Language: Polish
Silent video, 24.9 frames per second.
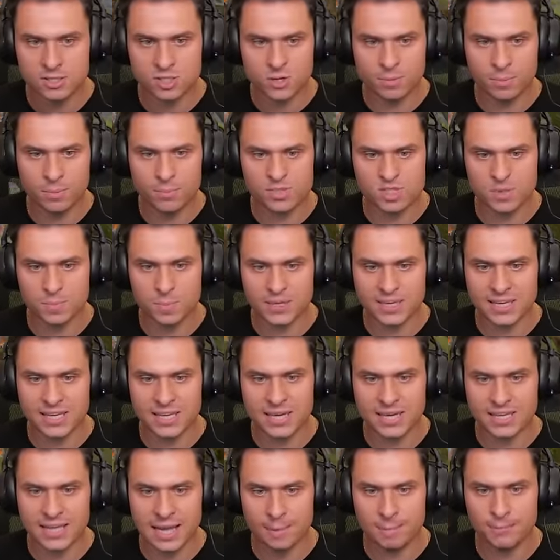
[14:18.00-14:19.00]
Zrobimy sobie
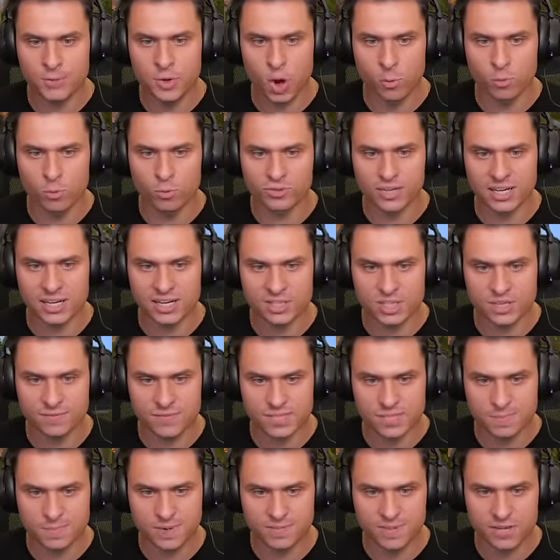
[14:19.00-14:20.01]
kilka biomów na naszej
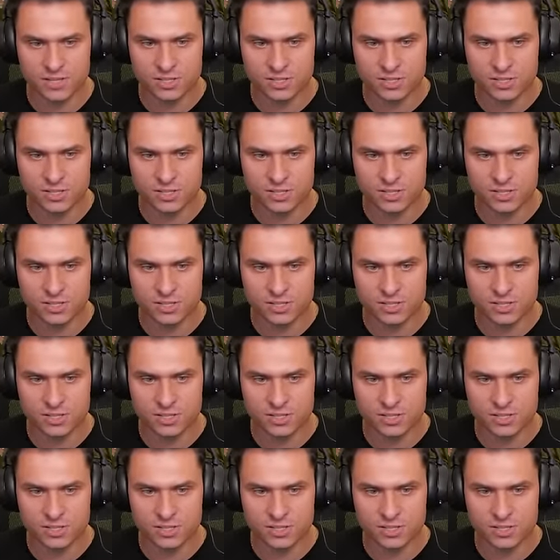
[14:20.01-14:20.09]
wyspie,